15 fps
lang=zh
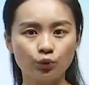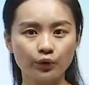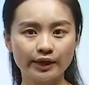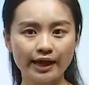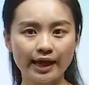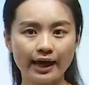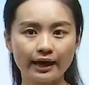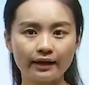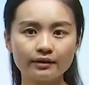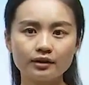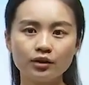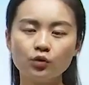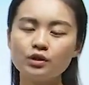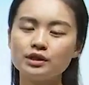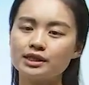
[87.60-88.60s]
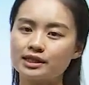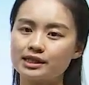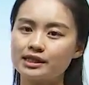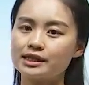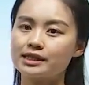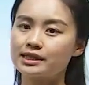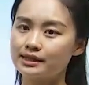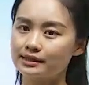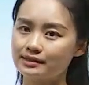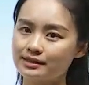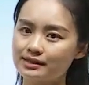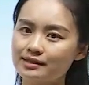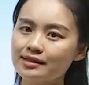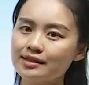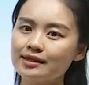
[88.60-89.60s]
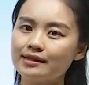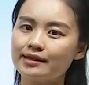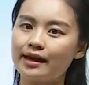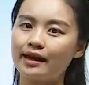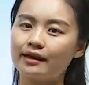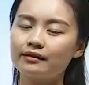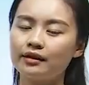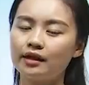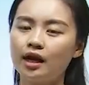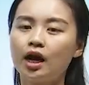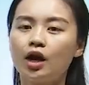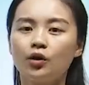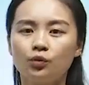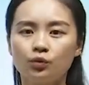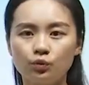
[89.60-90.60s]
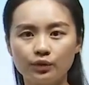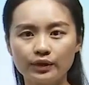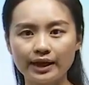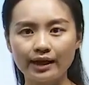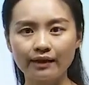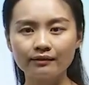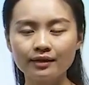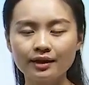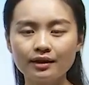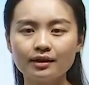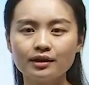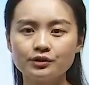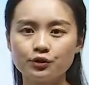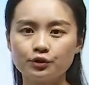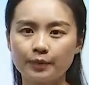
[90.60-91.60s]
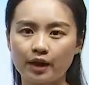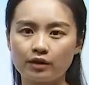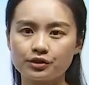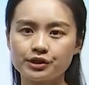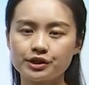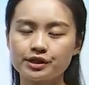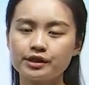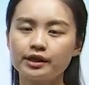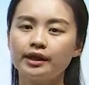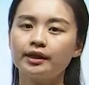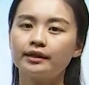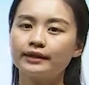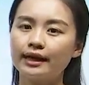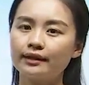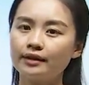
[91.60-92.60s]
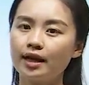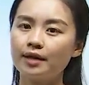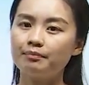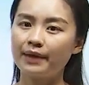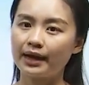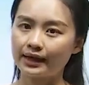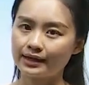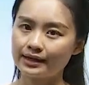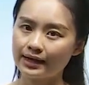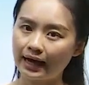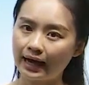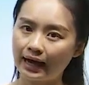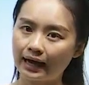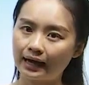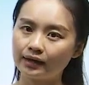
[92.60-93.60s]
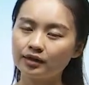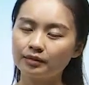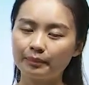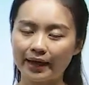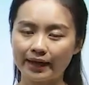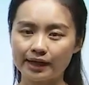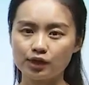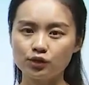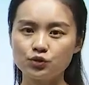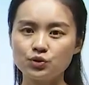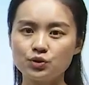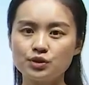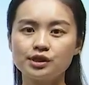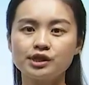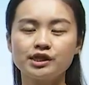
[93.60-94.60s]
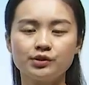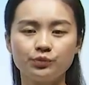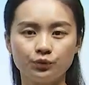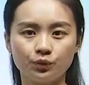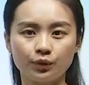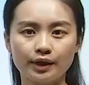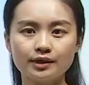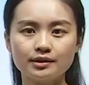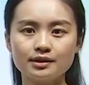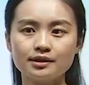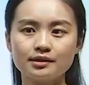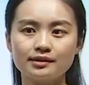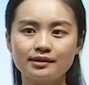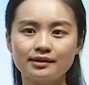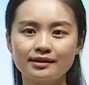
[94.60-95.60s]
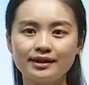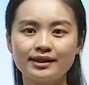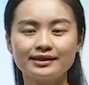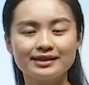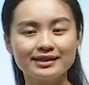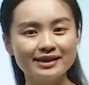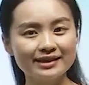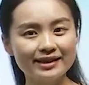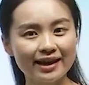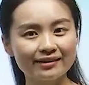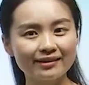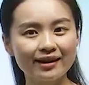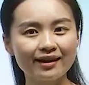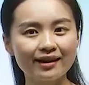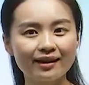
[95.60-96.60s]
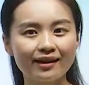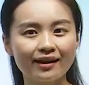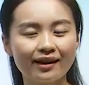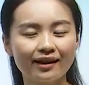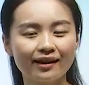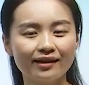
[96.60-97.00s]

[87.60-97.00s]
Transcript: 五言或者是七言，五言呢就表示它的每一行每一句是五个字，七言呢，